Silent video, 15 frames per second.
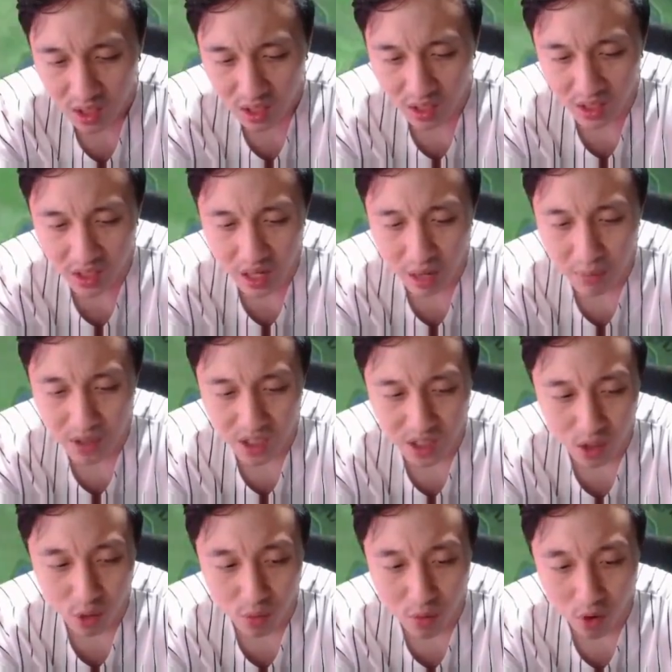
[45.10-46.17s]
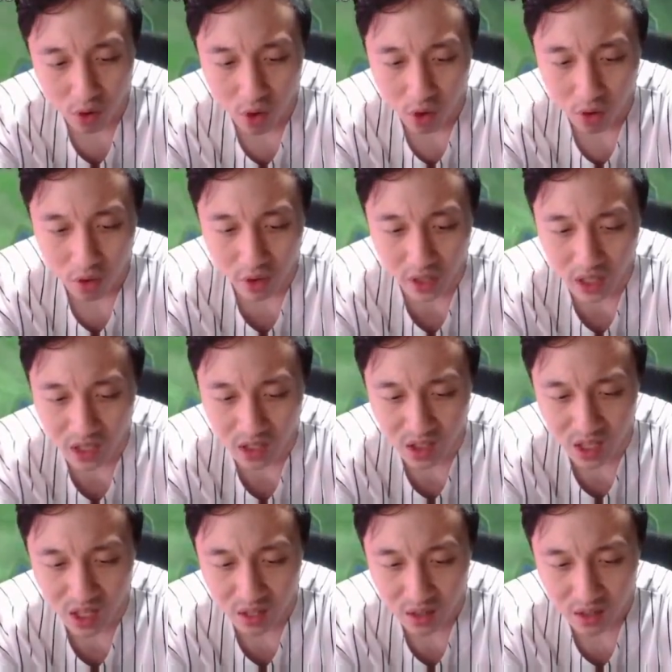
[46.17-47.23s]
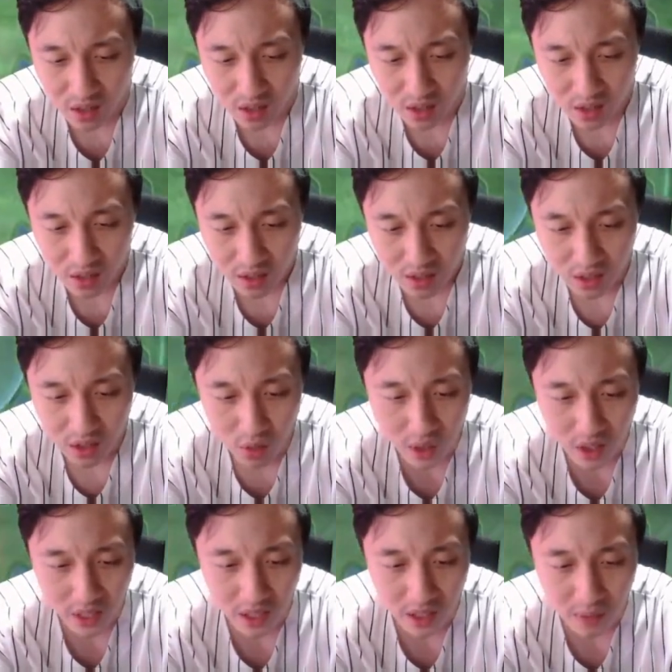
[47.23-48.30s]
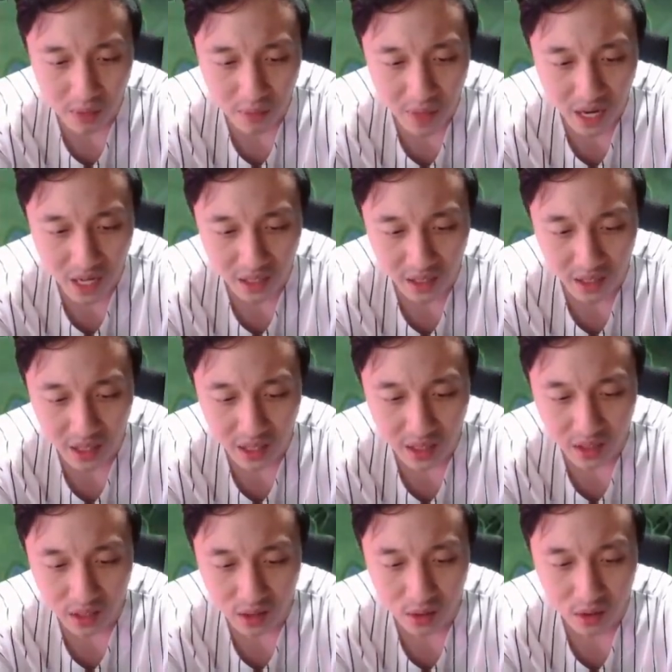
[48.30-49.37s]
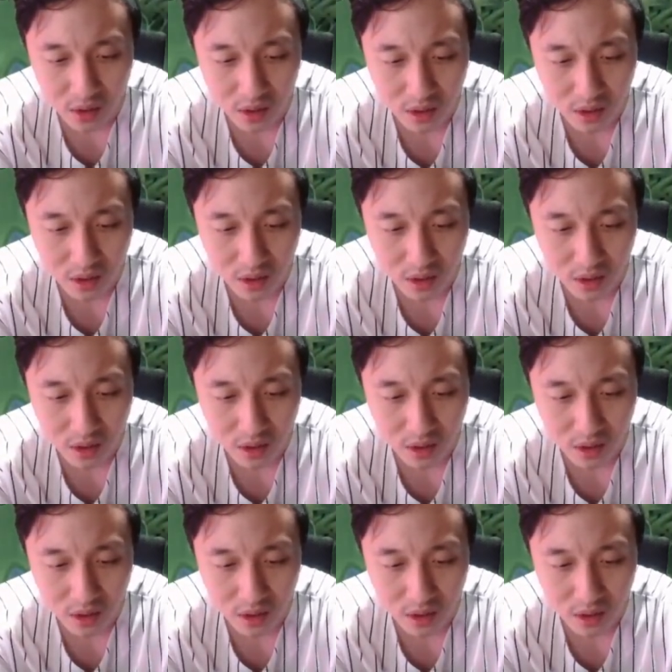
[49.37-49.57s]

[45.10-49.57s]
Karena dia nggak bisa nyium bau rokok ya, guys ya. Jadi gue kayak lebih menghargai aja gitu loh.